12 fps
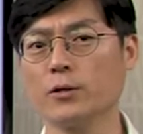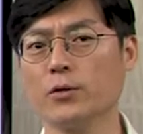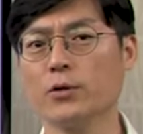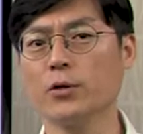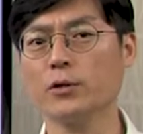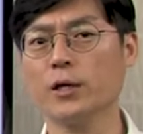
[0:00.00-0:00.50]

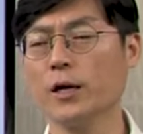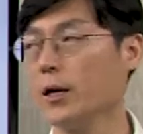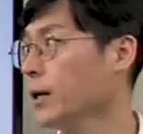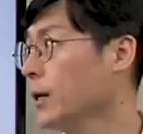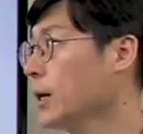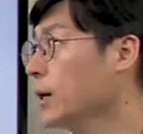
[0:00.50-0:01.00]
그런
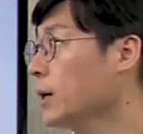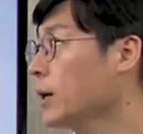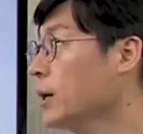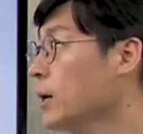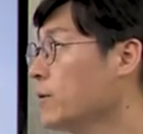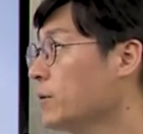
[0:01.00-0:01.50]
형태,
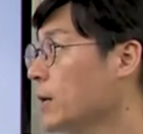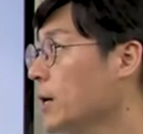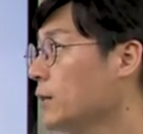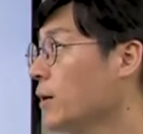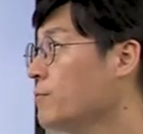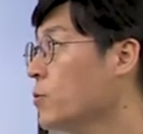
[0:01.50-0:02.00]
그러니까
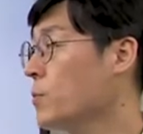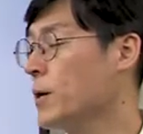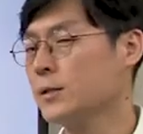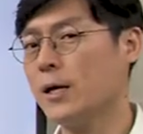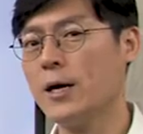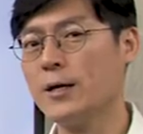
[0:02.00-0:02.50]
데이터
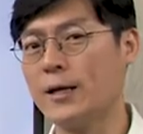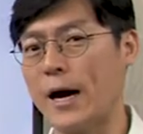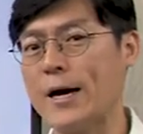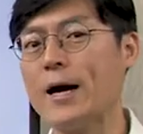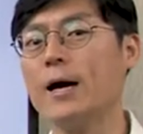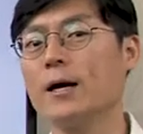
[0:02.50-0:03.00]
포맷의
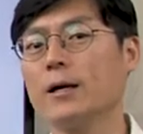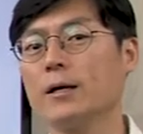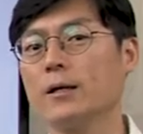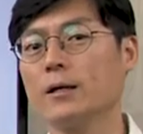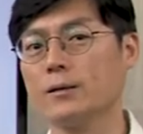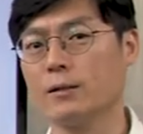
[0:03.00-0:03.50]
다양
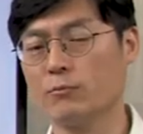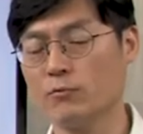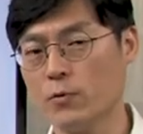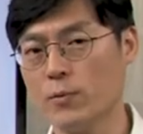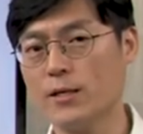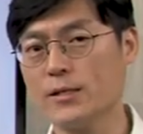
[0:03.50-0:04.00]

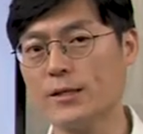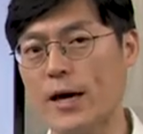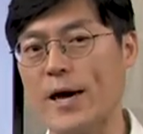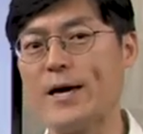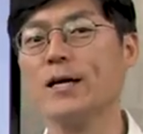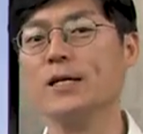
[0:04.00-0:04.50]
포맷이
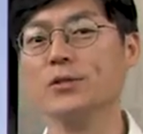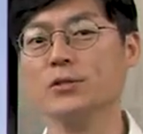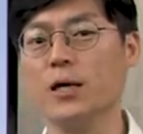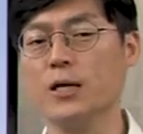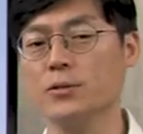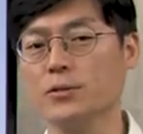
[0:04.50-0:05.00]

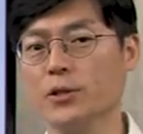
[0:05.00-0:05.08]
다양해졌다 이런